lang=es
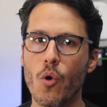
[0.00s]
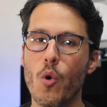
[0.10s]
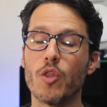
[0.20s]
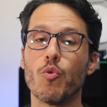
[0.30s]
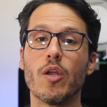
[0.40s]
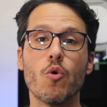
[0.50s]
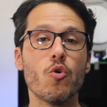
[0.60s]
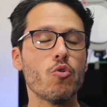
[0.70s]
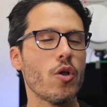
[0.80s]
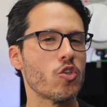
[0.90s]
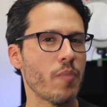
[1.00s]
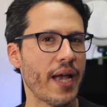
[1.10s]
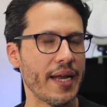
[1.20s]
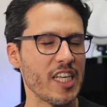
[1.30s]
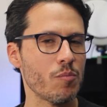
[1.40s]
cuando alguno de los
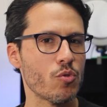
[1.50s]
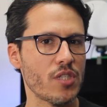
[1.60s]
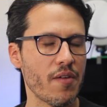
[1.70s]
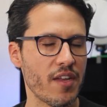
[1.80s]
mecanismos de